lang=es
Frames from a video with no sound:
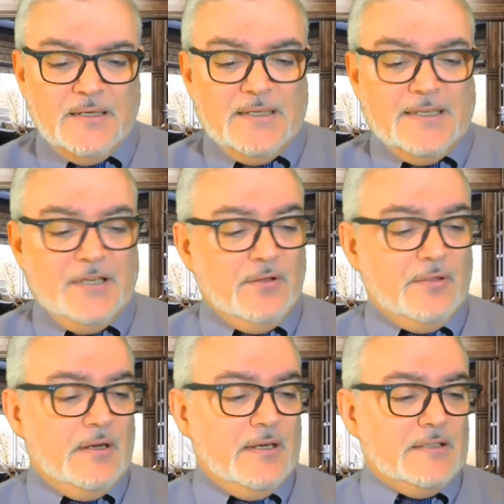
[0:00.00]
Quiero
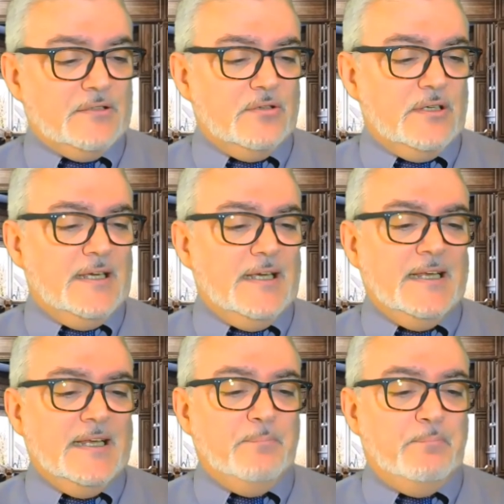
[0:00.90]
decirle que estoy en
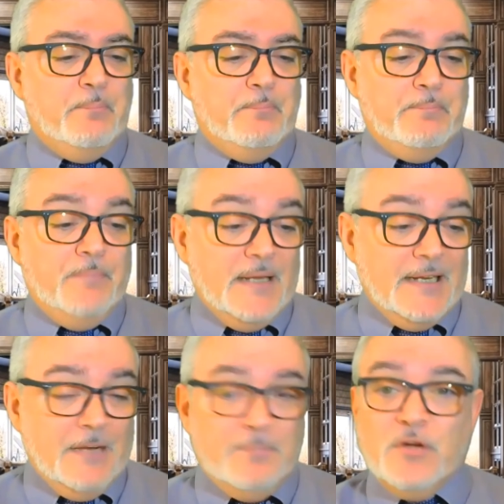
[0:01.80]
el, en
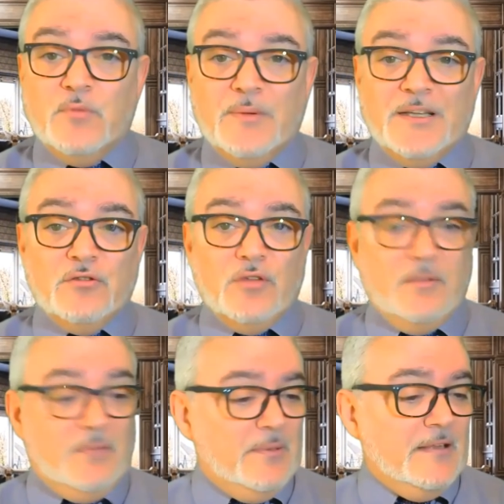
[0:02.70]
el peor momento de
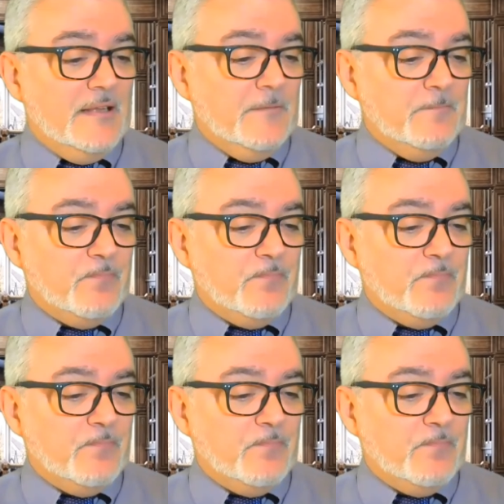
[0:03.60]
mi vida.